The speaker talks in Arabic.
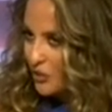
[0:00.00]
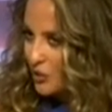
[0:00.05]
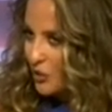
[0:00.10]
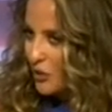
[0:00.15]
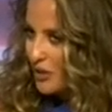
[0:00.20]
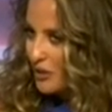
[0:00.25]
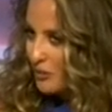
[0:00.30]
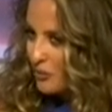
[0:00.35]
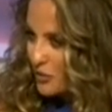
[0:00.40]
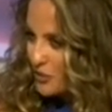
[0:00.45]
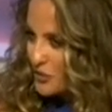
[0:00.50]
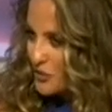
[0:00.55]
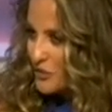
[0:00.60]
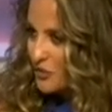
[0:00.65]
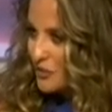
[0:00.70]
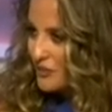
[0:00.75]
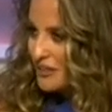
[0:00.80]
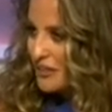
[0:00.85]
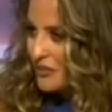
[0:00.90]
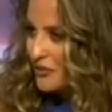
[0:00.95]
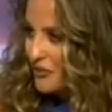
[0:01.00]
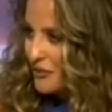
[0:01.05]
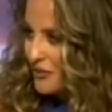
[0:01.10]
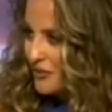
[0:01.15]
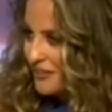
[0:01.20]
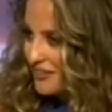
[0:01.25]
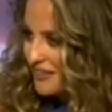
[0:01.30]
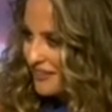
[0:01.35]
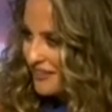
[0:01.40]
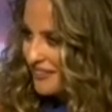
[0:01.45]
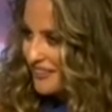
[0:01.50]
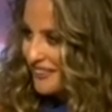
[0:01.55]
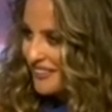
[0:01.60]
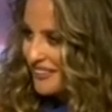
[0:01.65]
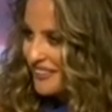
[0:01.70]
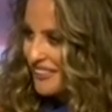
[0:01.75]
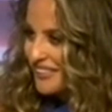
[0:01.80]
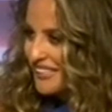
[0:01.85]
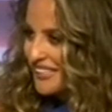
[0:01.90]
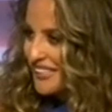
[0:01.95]
دور البيرسونال ترينر
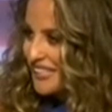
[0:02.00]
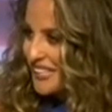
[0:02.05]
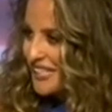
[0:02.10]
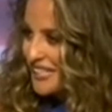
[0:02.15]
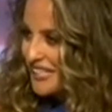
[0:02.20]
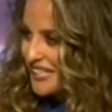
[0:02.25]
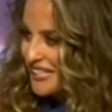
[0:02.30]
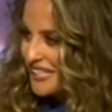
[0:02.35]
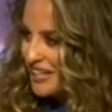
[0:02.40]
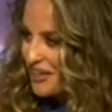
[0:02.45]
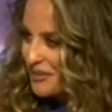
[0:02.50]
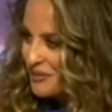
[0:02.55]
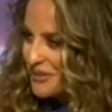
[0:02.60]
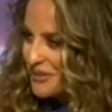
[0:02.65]
القوية